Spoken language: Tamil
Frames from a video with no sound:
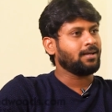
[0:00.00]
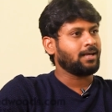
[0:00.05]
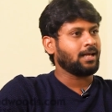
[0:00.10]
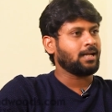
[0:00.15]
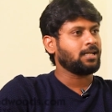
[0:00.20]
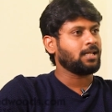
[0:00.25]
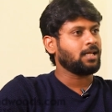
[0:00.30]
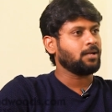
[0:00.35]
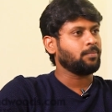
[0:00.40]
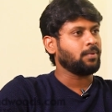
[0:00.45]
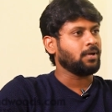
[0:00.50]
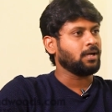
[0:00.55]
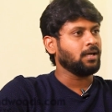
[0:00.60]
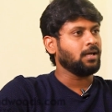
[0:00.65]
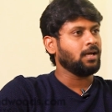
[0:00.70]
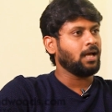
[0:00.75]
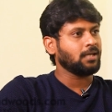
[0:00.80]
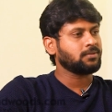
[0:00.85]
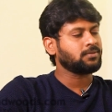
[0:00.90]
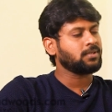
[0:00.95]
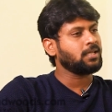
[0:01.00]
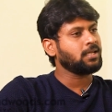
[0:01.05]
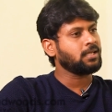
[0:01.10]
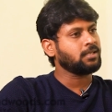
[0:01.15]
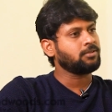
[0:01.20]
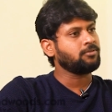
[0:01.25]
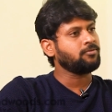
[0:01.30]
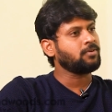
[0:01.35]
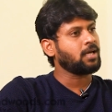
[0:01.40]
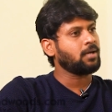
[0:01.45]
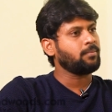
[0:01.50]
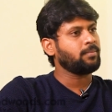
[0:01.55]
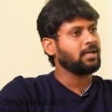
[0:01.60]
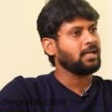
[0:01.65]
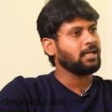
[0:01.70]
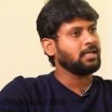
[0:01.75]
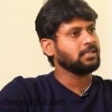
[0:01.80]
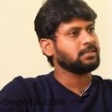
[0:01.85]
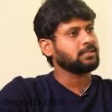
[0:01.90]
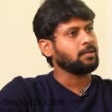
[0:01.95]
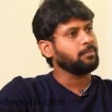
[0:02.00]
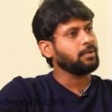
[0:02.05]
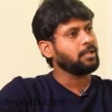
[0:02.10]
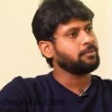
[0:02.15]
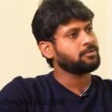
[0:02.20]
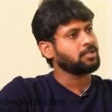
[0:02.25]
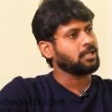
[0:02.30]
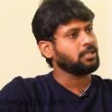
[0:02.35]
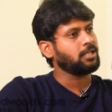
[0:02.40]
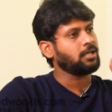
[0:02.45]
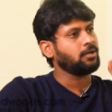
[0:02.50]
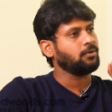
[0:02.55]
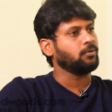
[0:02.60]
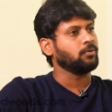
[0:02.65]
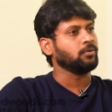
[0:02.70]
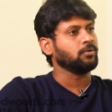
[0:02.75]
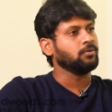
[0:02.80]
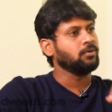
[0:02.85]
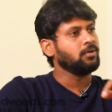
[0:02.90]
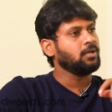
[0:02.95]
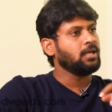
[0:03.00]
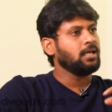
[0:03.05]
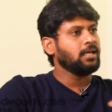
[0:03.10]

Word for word: கரெக்டாக இருப்பாங்க ஆக்சுவலாக ரித்விகா மேலே எனக்கு சம்டைம் சந்தேகம் வரும்